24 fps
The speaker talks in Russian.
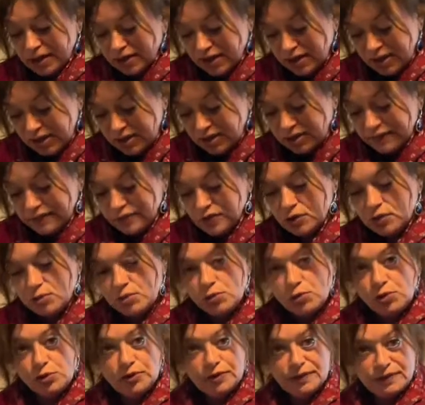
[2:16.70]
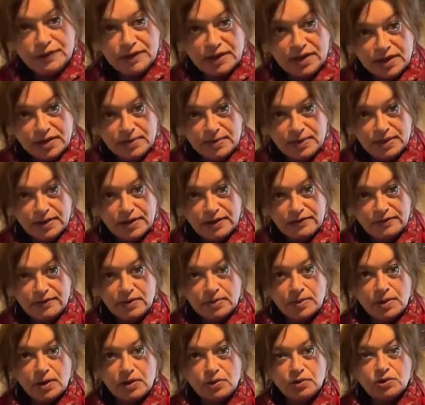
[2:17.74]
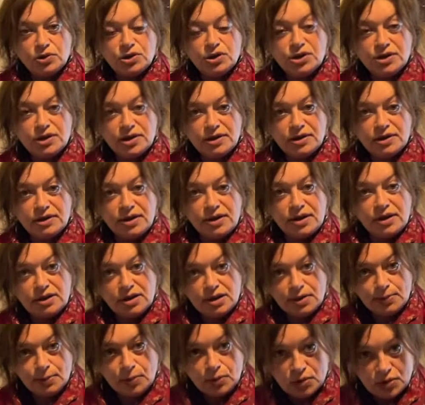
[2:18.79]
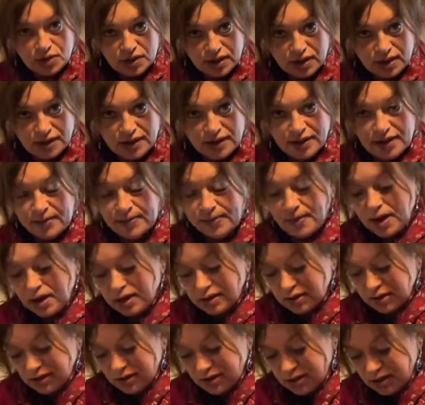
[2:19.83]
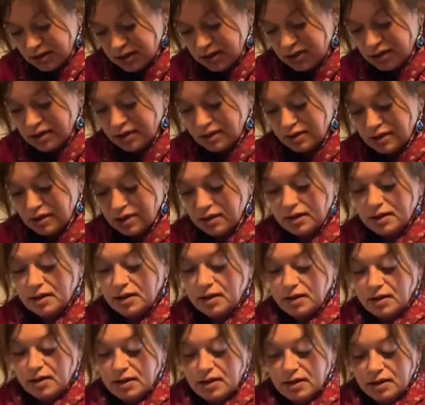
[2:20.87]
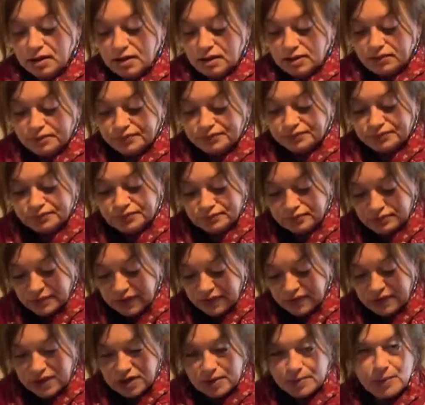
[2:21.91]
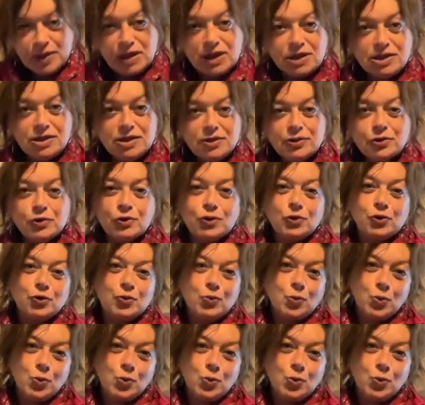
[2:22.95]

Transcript: И это все будет в хлебе. И вы получите не просто хлеб, а насыщенный витаминизированную